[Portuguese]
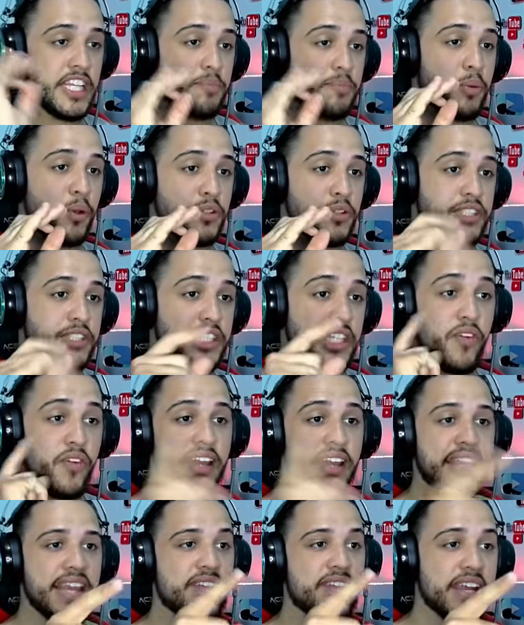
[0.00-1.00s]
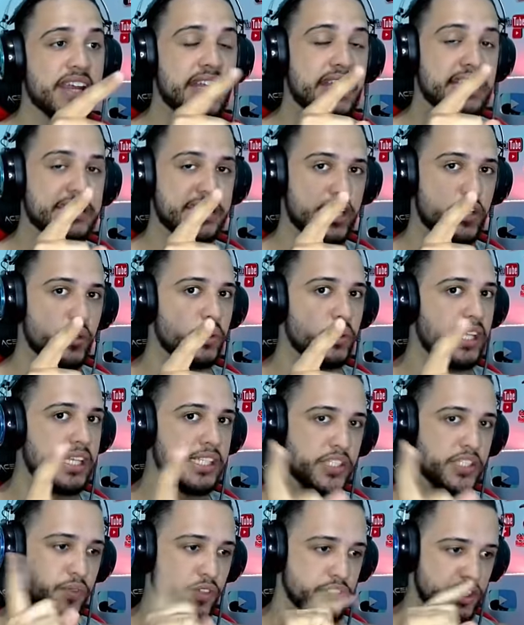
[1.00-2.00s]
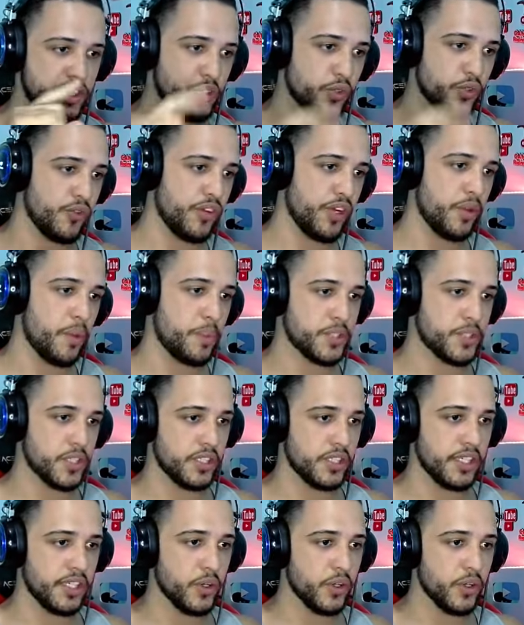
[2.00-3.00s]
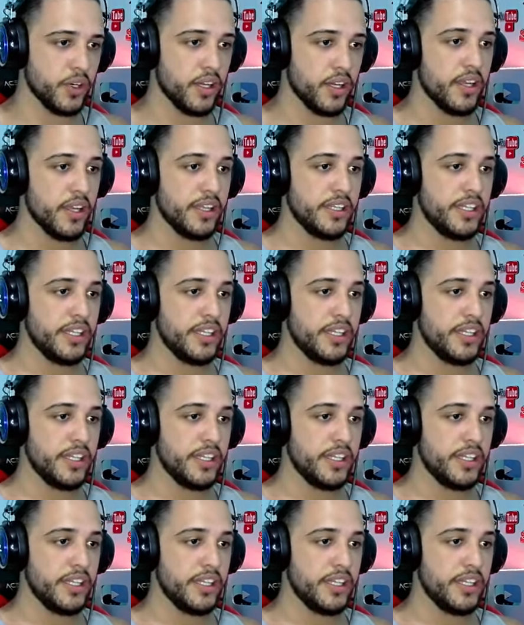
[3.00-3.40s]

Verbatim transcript: Explosivo, ele tava aqui nessa redondeza, se vocês não viram no episódio anterior.